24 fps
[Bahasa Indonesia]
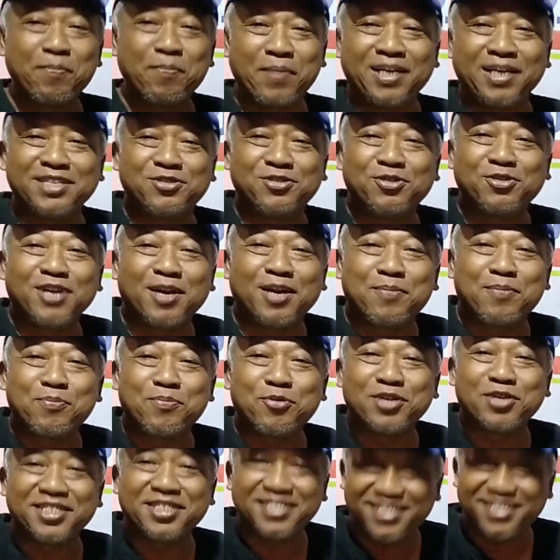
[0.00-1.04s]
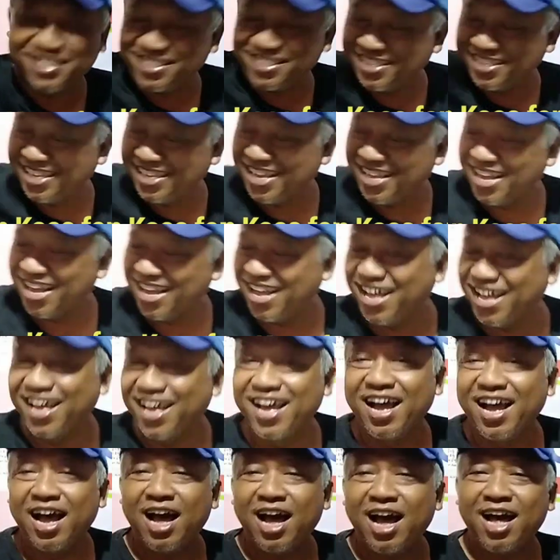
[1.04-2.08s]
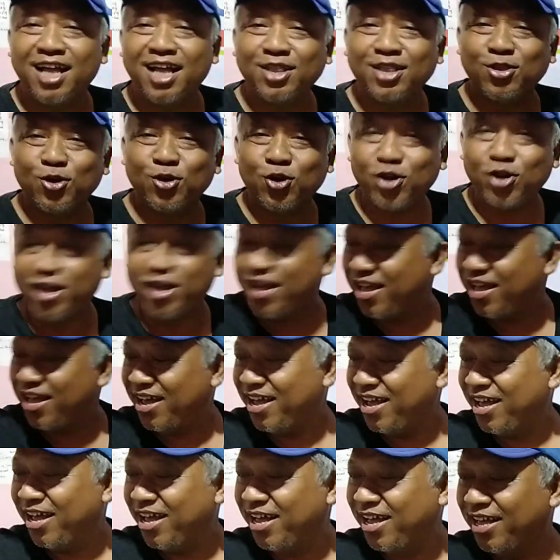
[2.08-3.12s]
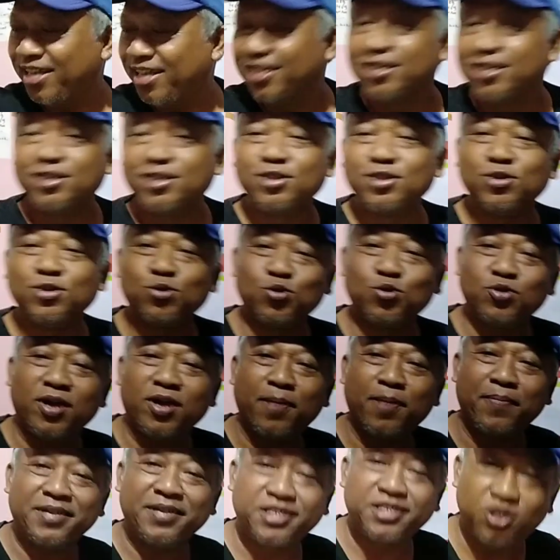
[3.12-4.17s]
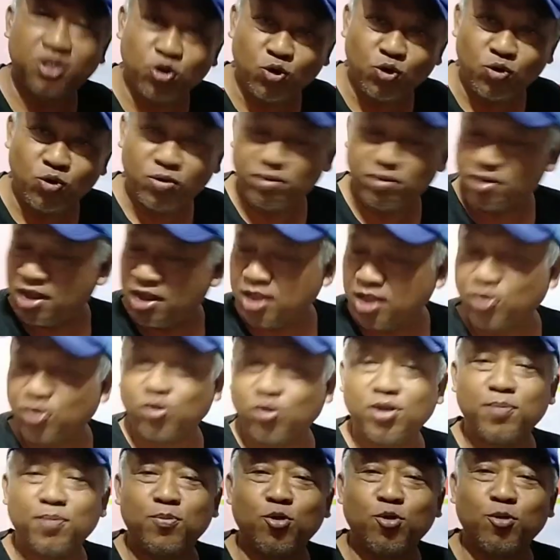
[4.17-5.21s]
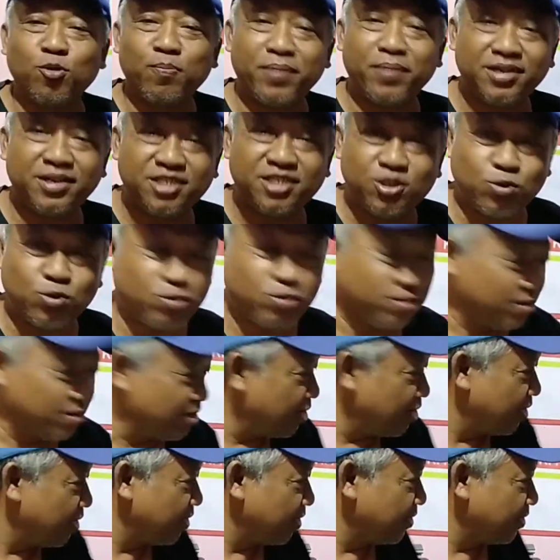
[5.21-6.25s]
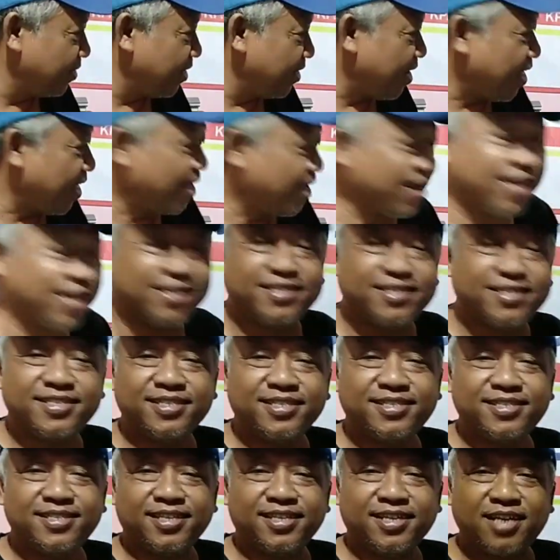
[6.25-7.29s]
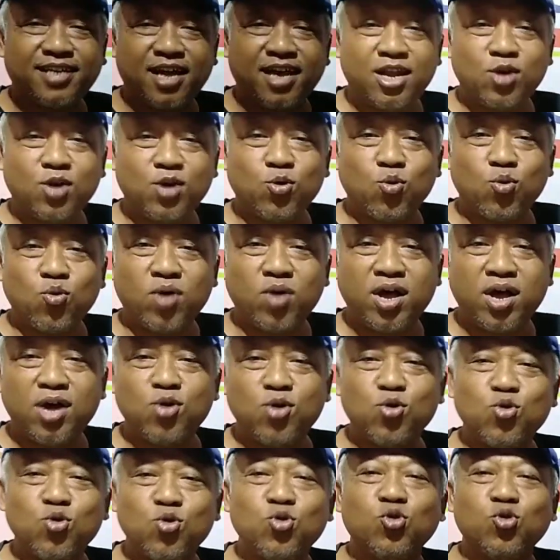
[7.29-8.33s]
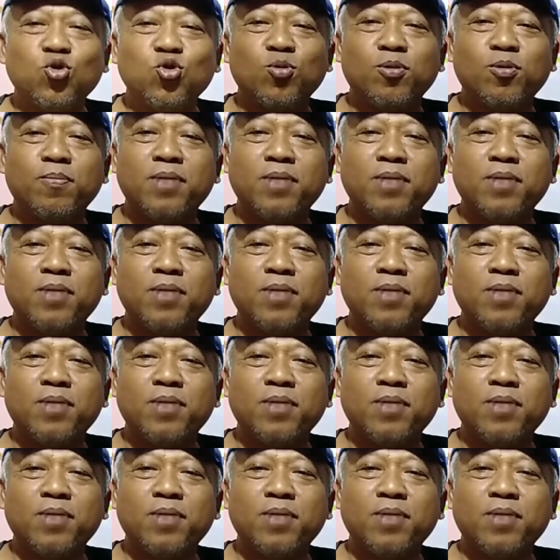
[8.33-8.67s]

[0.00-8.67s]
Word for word: pensiunan polisi, atau yang sudah pensiun, atau yang belum pensiun, silahkan sisihkan uang untuk